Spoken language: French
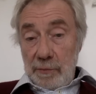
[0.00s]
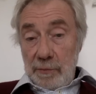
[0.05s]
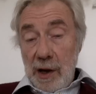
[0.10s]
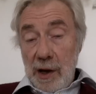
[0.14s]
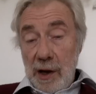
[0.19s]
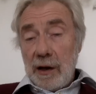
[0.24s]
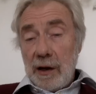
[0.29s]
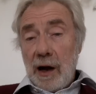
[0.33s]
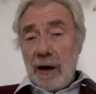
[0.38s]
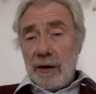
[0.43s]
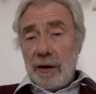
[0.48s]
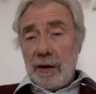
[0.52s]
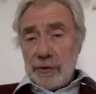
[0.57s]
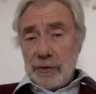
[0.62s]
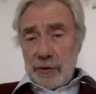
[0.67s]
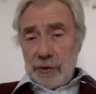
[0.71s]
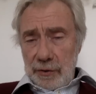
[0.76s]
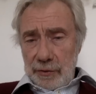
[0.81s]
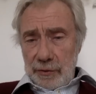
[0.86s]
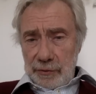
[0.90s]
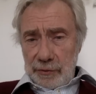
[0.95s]
Mais là
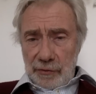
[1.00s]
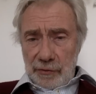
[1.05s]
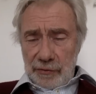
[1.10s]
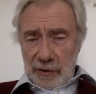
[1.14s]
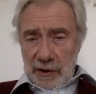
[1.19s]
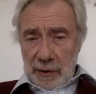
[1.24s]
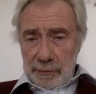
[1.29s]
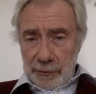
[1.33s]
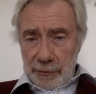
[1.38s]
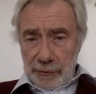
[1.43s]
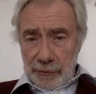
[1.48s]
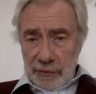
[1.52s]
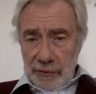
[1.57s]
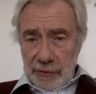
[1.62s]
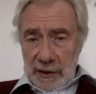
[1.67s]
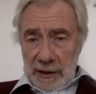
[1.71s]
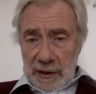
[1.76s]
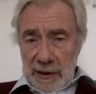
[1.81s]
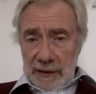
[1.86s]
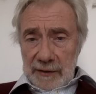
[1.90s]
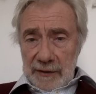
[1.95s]
encore, on en saura plus
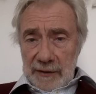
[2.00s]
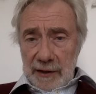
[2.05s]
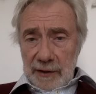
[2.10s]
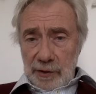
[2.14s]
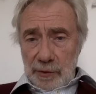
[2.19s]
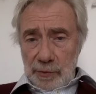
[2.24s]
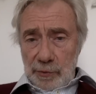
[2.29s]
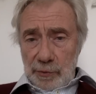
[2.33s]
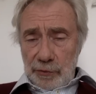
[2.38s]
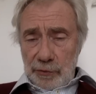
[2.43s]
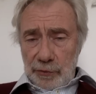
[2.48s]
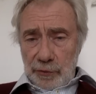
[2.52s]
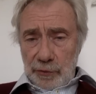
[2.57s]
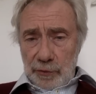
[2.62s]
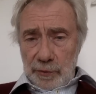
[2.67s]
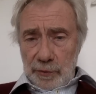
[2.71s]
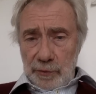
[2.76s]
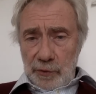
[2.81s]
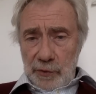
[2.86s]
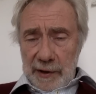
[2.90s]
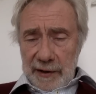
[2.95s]
dès que
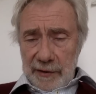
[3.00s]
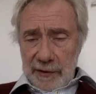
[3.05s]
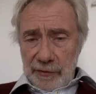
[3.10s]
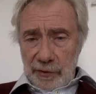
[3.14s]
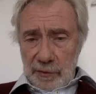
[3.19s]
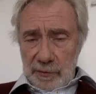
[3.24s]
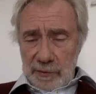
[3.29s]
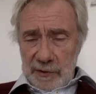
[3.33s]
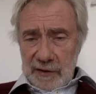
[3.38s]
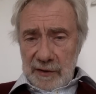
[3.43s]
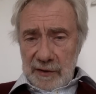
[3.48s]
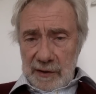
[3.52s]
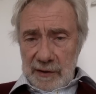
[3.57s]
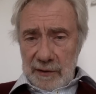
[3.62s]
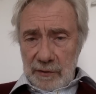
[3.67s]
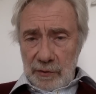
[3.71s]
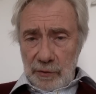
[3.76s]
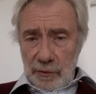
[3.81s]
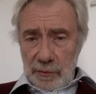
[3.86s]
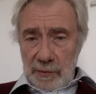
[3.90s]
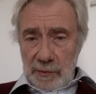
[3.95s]
M. Muller se
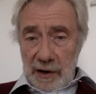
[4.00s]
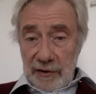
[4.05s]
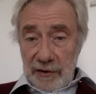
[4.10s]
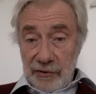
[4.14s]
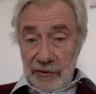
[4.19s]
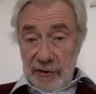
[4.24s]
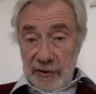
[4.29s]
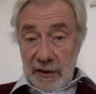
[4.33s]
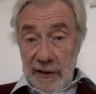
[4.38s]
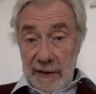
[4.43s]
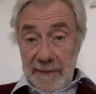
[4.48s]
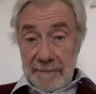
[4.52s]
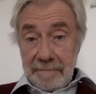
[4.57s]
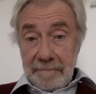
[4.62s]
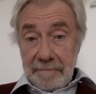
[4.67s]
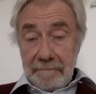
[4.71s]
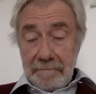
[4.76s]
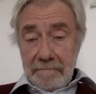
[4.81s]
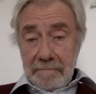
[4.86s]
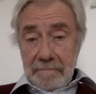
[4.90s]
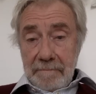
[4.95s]
remettra en marche et
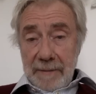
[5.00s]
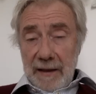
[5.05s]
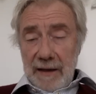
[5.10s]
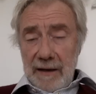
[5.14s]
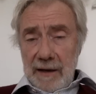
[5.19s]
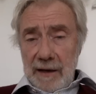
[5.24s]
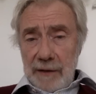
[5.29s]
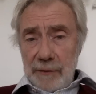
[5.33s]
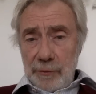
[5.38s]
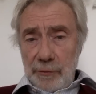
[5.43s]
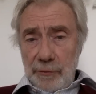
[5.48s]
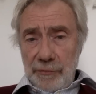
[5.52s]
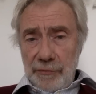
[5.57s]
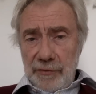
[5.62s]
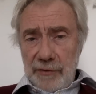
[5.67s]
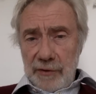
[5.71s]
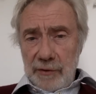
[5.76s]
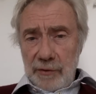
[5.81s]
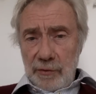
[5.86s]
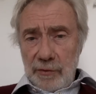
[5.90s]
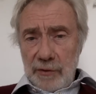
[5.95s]
il a
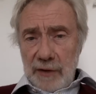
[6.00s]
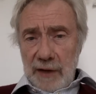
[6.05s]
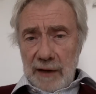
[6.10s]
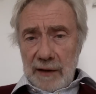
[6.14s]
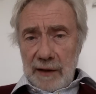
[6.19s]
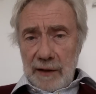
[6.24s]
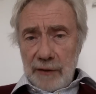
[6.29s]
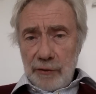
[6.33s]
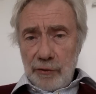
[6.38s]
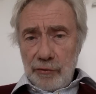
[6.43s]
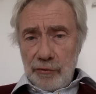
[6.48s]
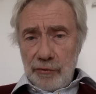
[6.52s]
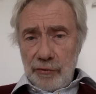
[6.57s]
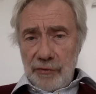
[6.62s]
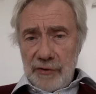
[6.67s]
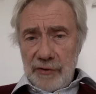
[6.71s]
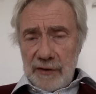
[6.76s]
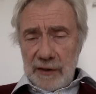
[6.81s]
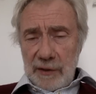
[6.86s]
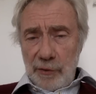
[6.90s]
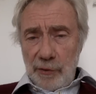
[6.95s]
annoncé, donc il y a quelques jours,
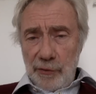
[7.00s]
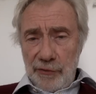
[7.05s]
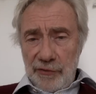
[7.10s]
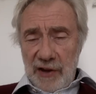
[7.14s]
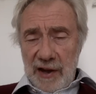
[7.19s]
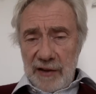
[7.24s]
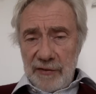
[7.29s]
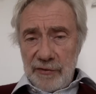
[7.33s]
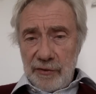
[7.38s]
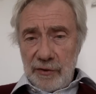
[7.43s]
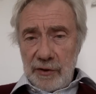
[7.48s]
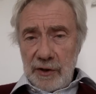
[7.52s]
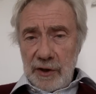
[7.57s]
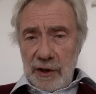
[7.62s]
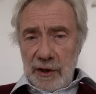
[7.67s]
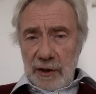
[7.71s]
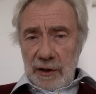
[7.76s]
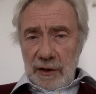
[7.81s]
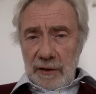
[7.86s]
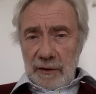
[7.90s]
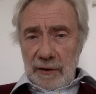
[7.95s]
c'était le 16,
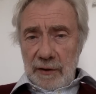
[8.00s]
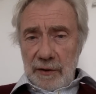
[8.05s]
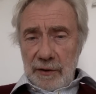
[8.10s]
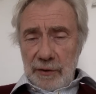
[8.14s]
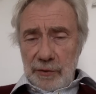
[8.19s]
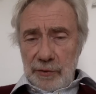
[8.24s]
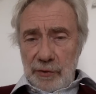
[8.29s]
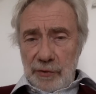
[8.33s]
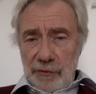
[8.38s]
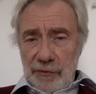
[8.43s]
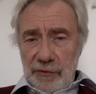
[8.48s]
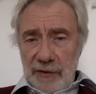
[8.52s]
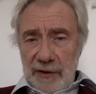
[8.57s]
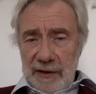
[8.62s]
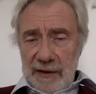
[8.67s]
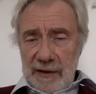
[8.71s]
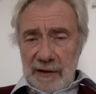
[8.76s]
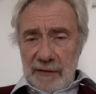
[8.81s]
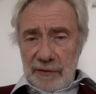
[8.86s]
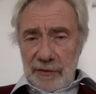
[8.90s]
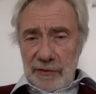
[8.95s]
euh, qu'on en
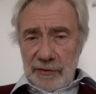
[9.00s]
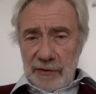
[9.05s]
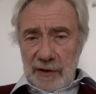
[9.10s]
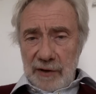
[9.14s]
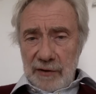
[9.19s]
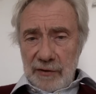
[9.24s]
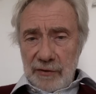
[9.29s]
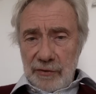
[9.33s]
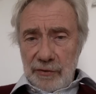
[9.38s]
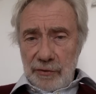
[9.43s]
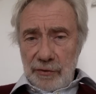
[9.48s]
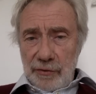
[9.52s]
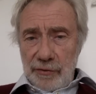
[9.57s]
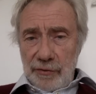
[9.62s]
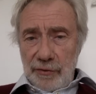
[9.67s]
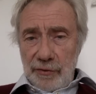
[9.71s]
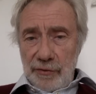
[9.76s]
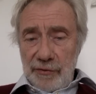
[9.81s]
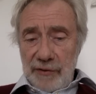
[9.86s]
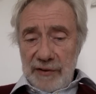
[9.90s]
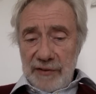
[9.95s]
saurait davantage
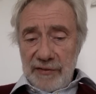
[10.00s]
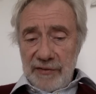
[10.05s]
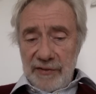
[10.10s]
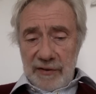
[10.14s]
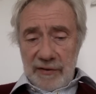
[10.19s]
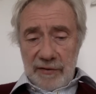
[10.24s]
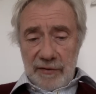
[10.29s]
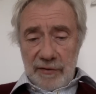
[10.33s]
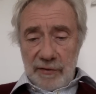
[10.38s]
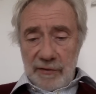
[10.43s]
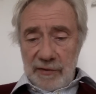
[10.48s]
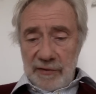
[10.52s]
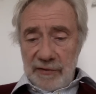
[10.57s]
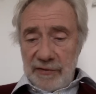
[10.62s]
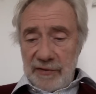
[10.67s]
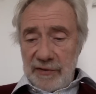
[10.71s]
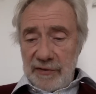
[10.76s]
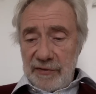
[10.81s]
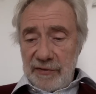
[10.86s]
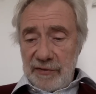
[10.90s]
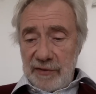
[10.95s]
le, 26. Le
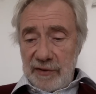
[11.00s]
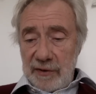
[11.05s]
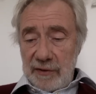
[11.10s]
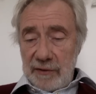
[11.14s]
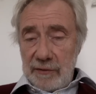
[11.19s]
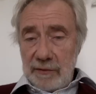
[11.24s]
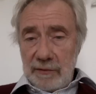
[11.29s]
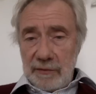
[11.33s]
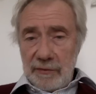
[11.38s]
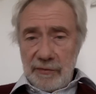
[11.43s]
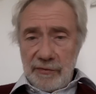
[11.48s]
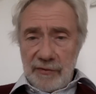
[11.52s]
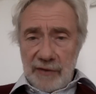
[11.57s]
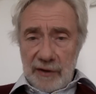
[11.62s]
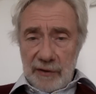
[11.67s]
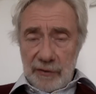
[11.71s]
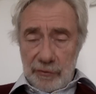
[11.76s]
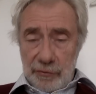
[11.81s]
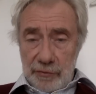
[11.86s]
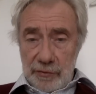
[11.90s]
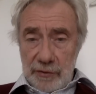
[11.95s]
26, c'est dans
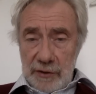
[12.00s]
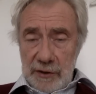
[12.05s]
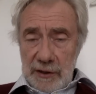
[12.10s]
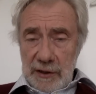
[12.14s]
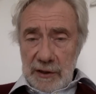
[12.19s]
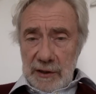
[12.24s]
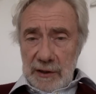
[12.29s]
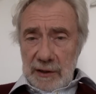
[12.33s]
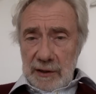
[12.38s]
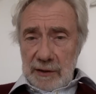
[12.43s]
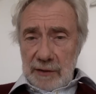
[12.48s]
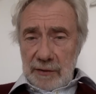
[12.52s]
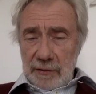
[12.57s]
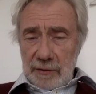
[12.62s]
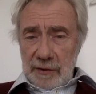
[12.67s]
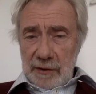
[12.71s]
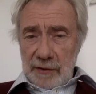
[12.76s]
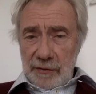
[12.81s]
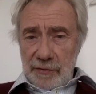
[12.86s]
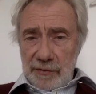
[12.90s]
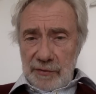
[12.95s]
5 jours, et donc
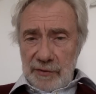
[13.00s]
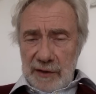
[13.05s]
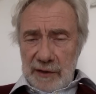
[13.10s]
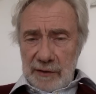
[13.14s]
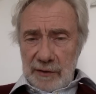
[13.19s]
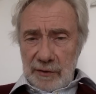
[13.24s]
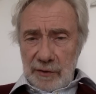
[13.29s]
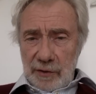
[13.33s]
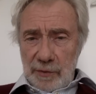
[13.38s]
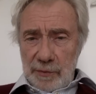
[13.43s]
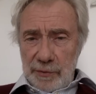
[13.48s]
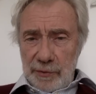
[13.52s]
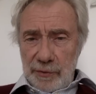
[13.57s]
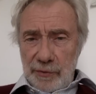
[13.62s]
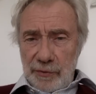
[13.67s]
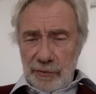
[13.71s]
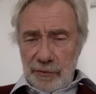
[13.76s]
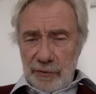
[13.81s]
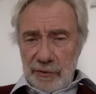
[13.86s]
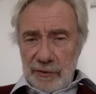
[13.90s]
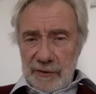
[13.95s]
il suffit d'attendre un peu
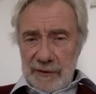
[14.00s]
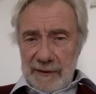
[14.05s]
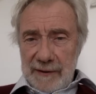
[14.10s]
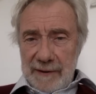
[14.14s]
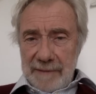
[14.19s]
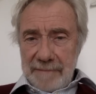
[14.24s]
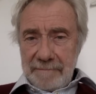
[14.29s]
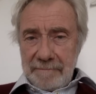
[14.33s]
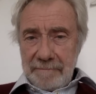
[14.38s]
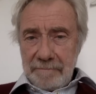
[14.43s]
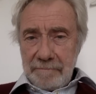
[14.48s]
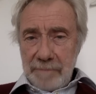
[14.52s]
de ce côté-là.